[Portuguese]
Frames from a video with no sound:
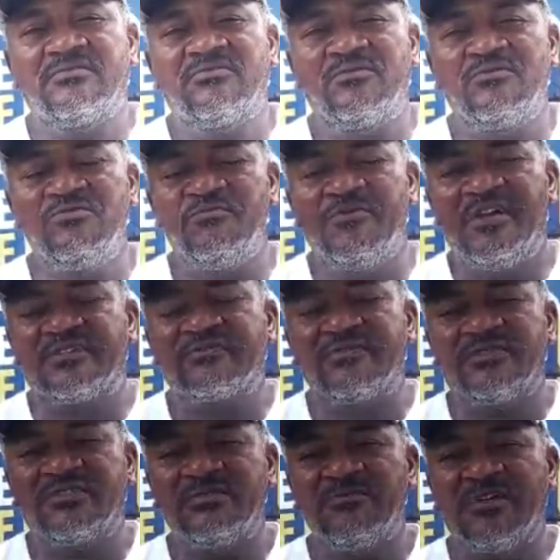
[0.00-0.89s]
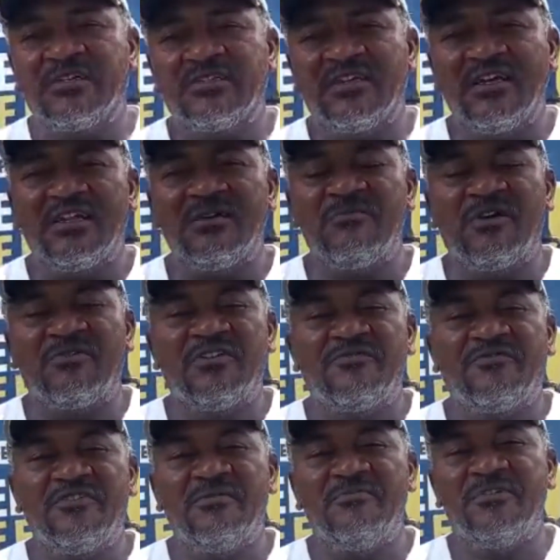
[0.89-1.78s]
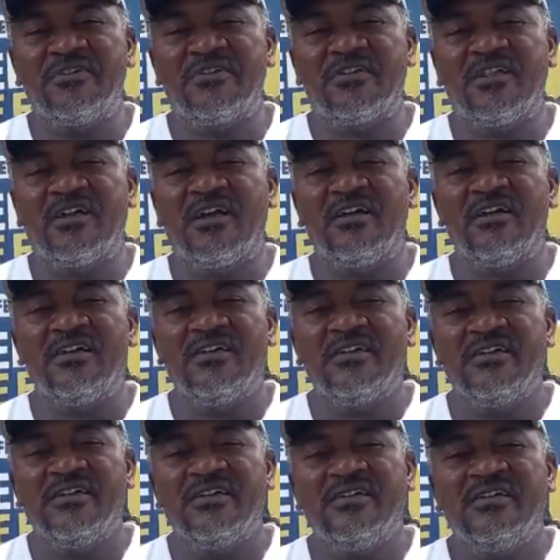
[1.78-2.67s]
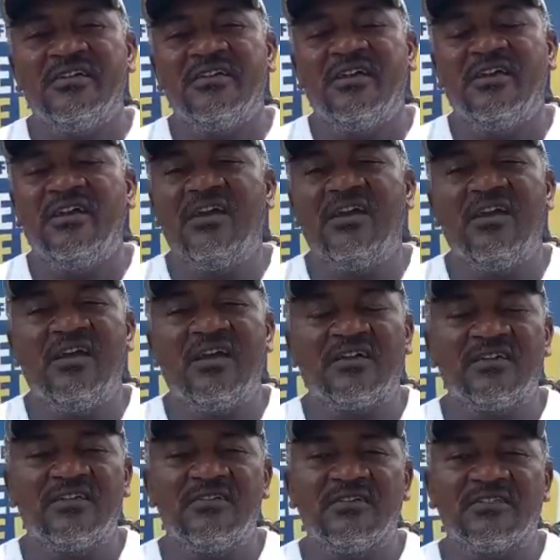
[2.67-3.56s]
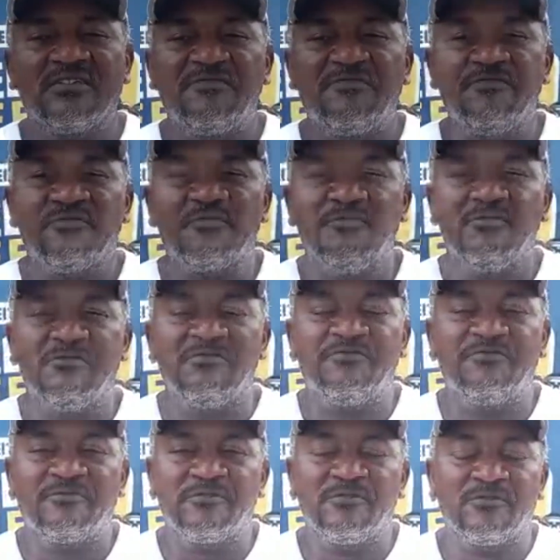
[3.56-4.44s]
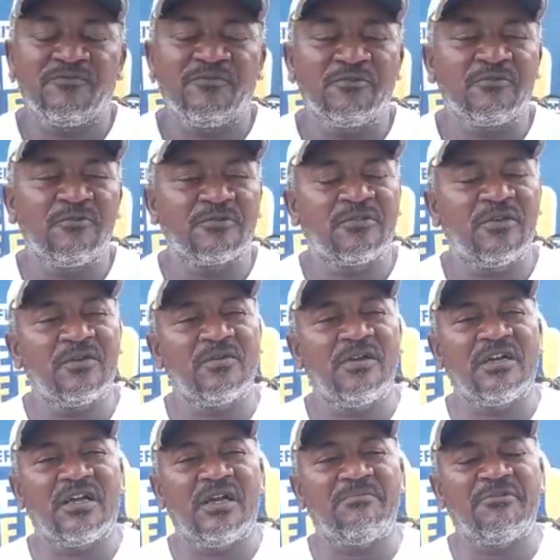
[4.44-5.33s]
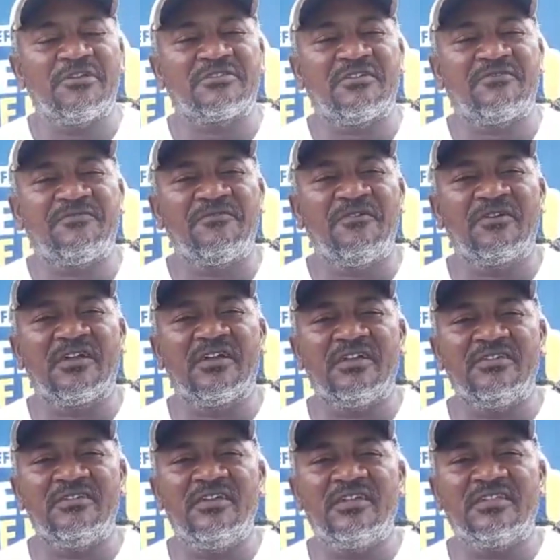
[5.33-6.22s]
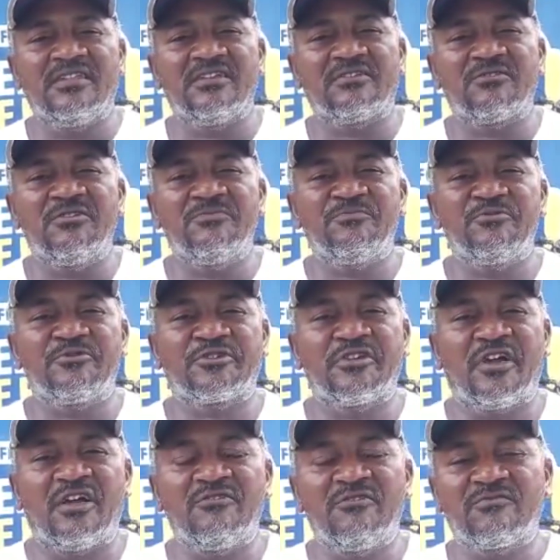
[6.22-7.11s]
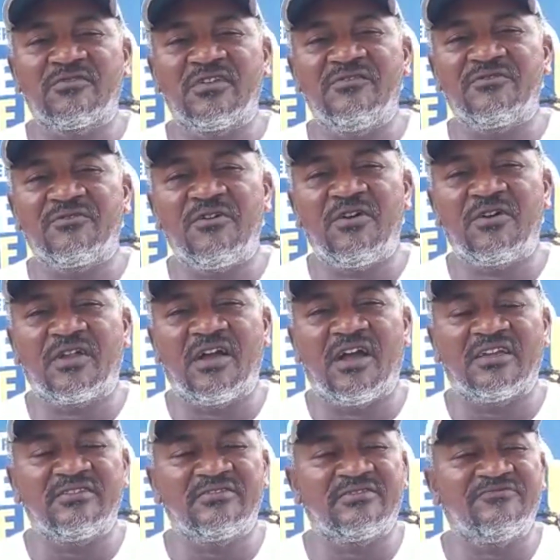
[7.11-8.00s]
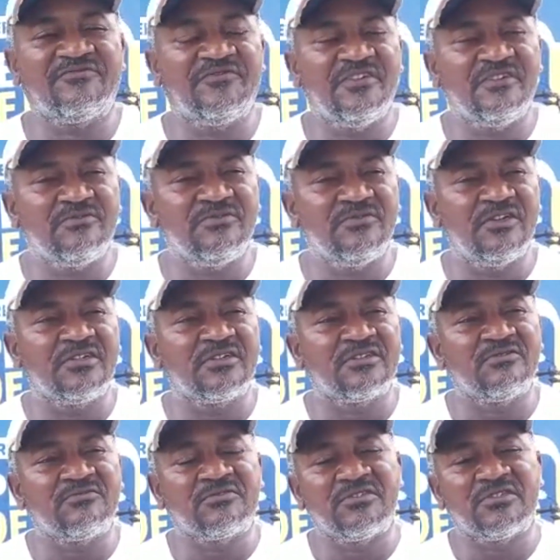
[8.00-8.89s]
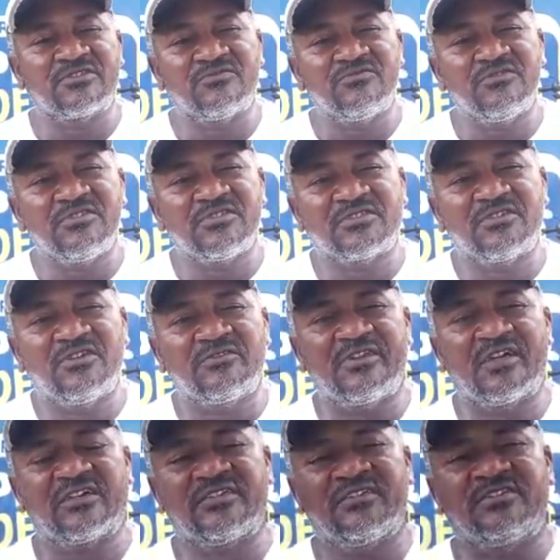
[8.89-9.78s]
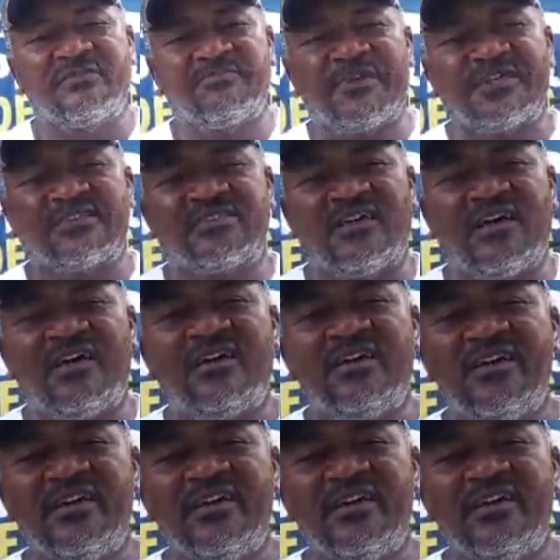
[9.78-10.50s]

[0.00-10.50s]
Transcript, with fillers: O médico em cima dela, mas uma enfermeira lá. É, a criança ficou, ficou só com a cabeça fora e ele tentando puxar. Não teve coragem, vendo ele que não tinha condição da criança passar,